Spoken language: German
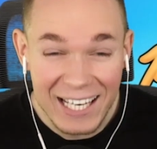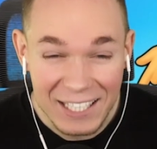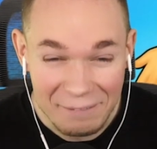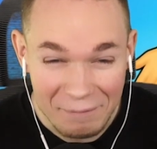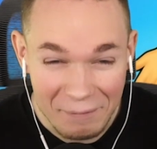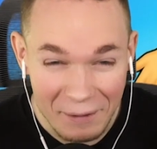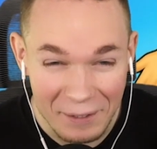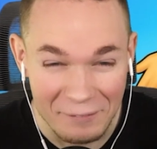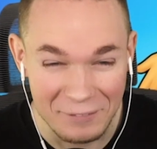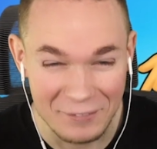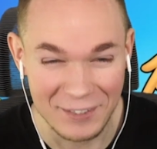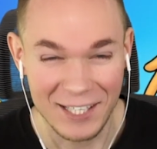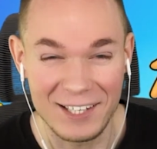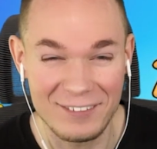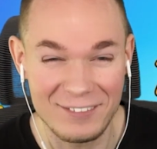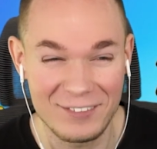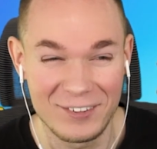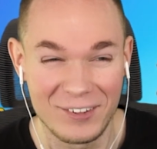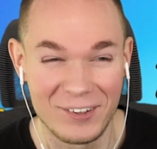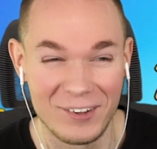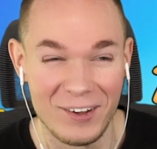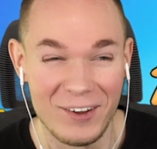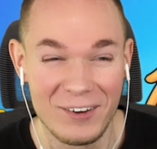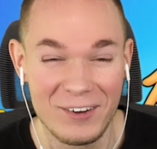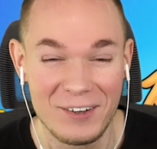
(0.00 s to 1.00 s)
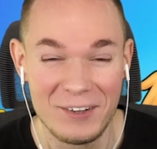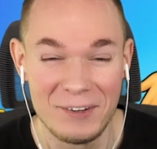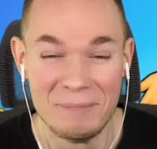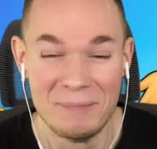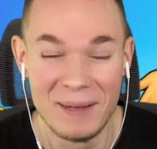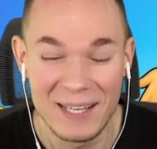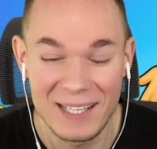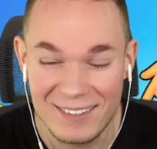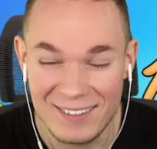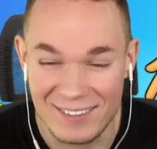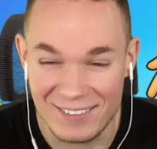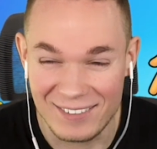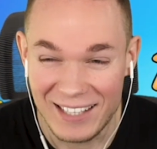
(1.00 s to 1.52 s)
ich bin wieder zurück
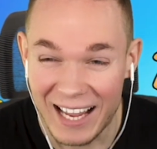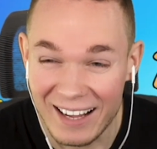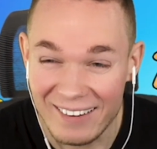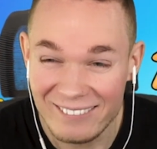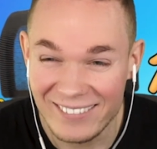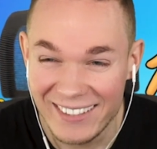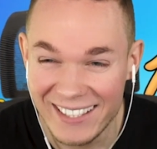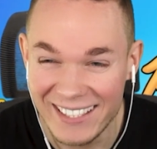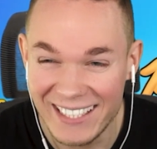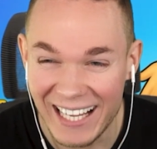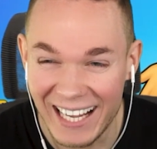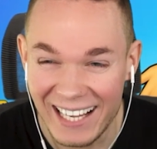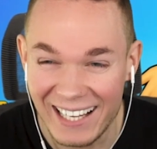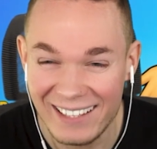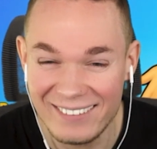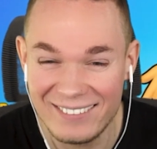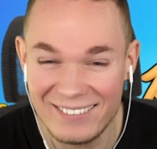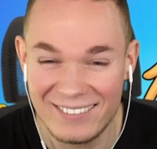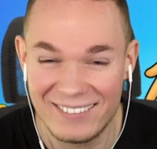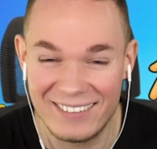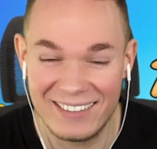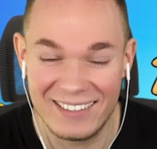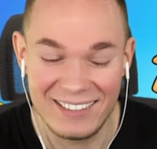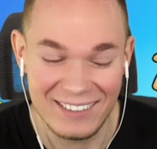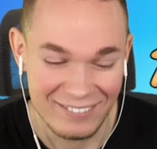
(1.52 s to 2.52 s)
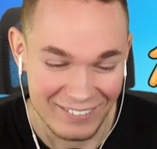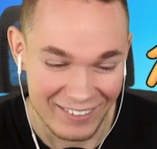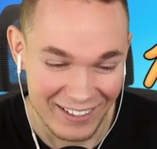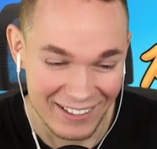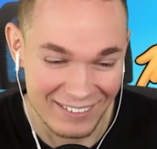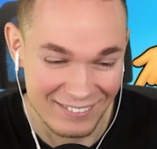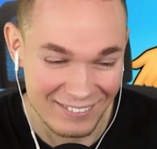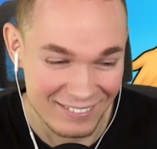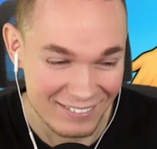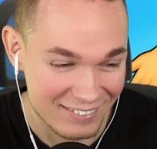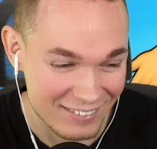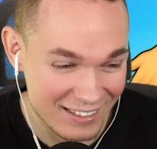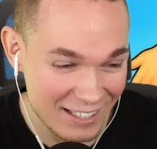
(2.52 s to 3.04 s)
mit Stumbleguys. Ich
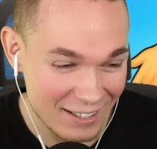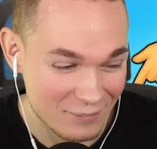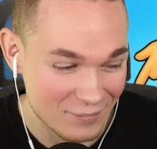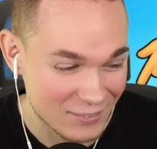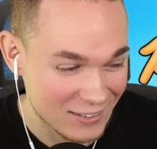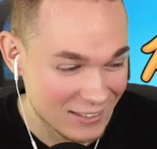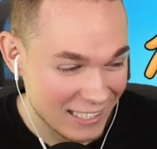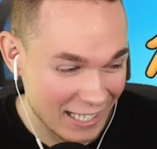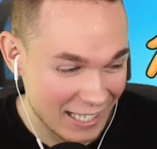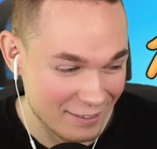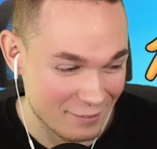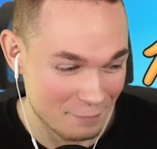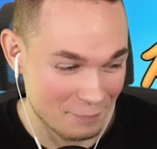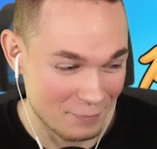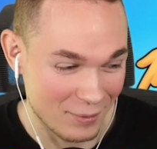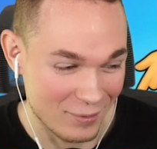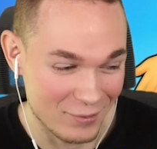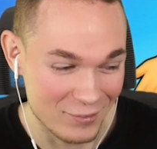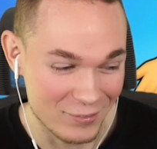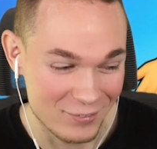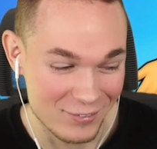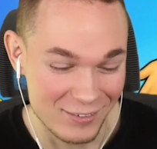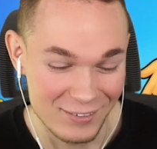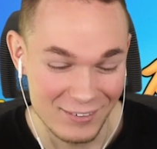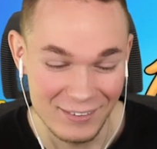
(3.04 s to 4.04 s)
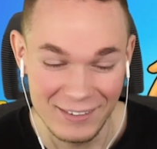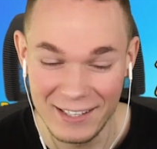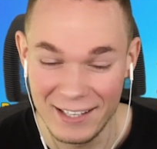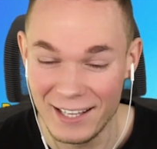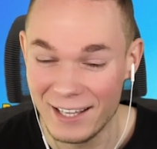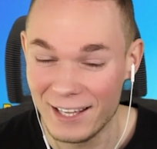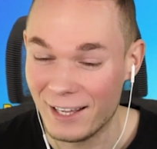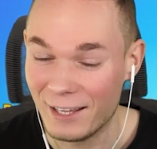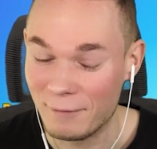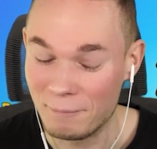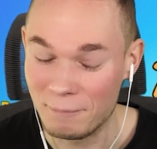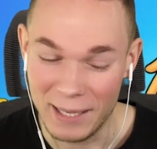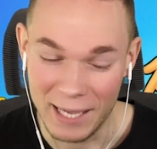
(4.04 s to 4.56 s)
weiß, es gab eine kleine Pause.
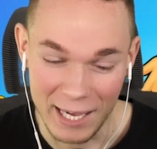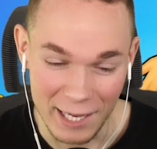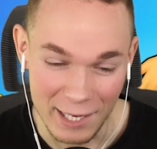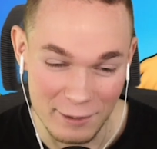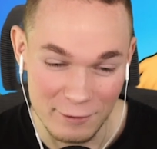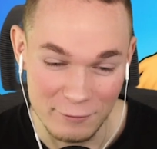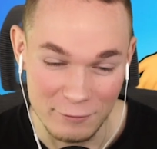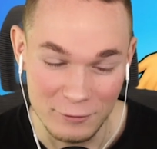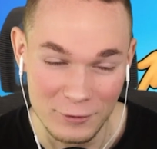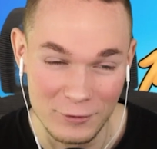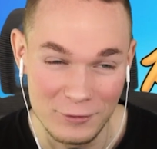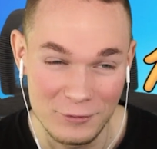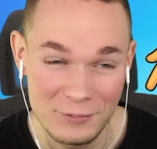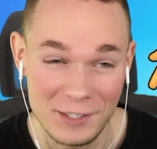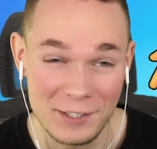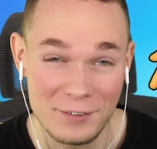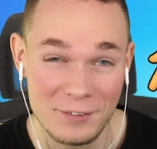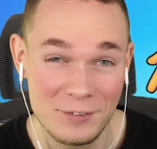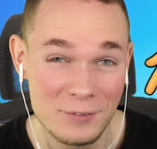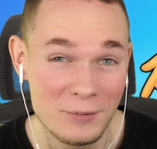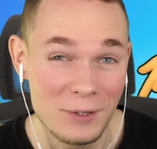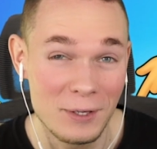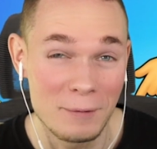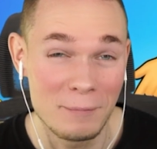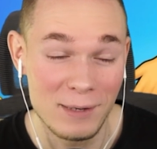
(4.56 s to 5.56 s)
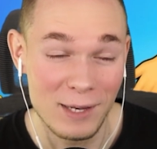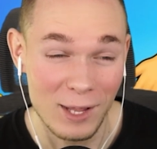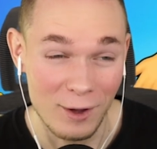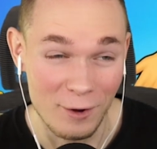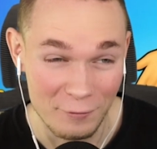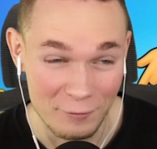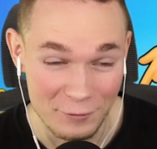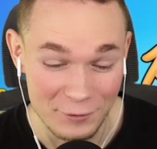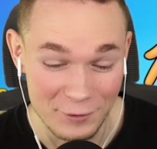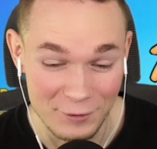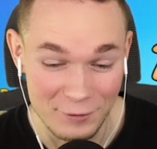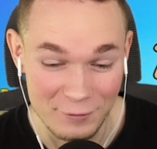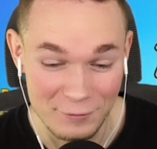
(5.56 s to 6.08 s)
Mehr Infos dazu im
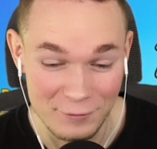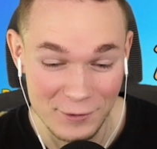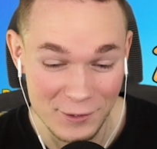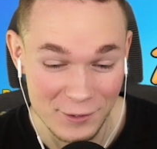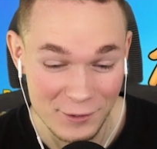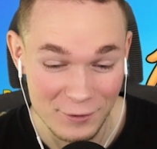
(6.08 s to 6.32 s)
Laufe des